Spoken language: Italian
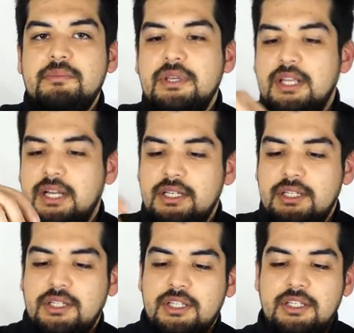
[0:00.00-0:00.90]
mira
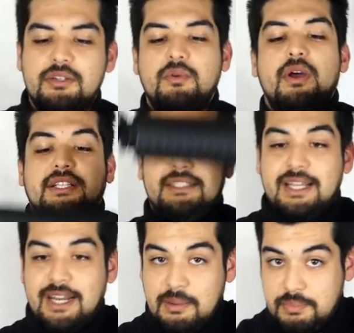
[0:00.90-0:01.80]
in
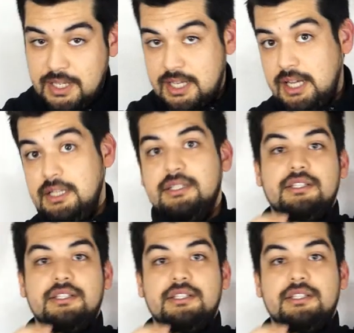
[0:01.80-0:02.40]
questa replica